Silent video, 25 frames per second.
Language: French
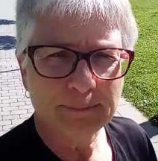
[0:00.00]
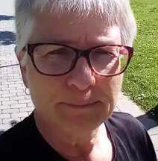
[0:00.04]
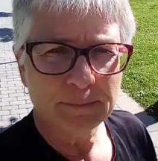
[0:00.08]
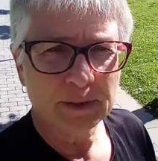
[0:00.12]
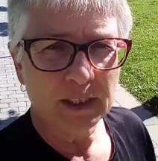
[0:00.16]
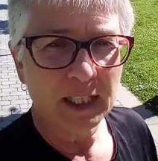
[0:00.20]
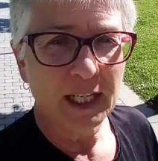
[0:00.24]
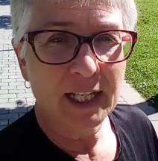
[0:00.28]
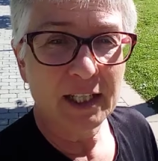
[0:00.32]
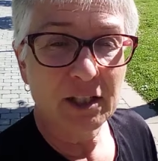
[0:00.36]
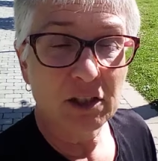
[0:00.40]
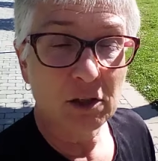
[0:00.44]
Il
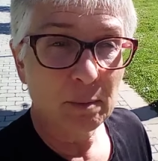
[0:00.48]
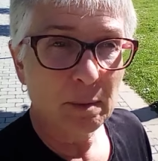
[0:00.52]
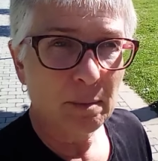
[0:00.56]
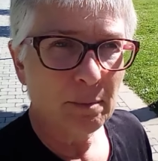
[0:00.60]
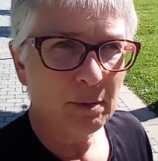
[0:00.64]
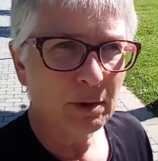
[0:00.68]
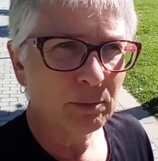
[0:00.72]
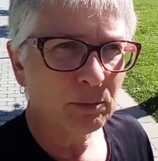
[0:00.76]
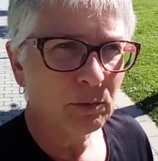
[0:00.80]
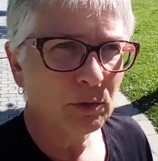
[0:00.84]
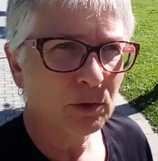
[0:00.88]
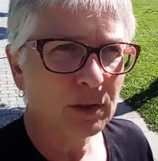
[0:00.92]
y a
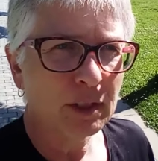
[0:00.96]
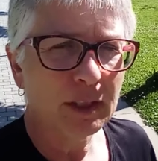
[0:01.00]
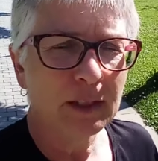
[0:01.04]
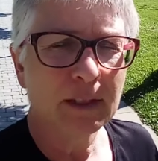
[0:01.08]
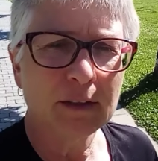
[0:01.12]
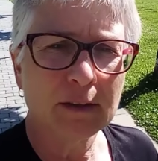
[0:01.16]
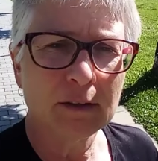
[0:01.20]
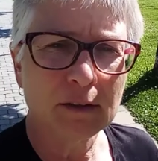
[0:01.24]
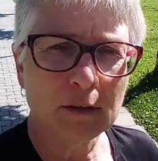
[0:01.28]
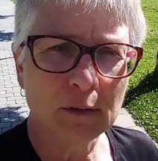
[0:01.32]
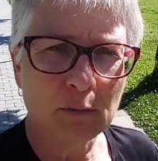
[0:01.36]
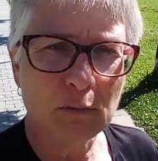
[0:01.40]
énormément de monde, hein,
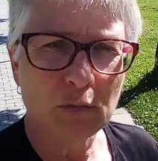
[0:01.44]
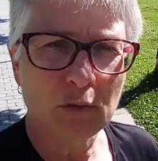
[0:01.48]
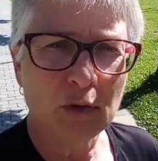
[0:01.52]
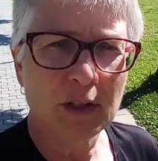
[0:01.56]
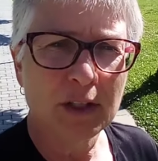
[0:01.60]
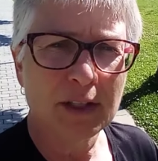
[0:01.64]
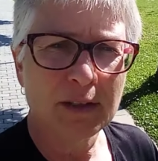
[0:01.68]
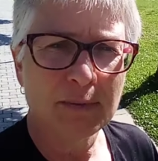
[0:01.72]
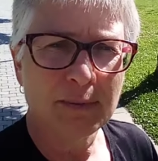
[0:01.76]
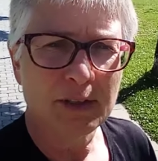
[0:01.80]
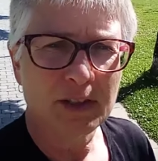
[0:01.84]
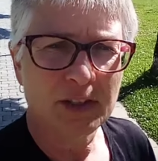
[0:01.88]
comme vous pouvez
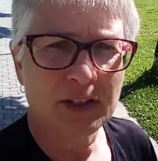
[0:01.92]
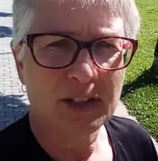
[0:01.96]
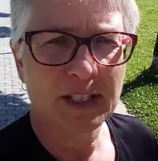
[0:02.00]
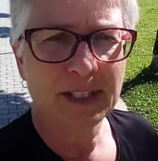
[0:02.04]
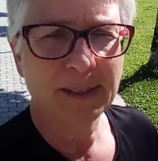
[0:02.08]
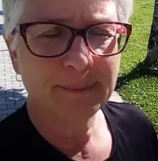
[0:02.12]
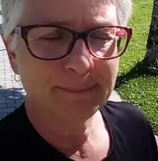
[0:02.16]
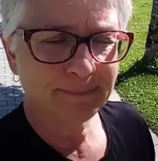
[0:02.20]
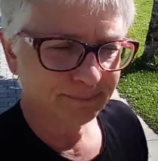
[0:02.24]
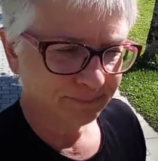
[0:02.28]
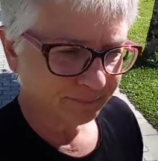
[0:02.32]
l'imaginer.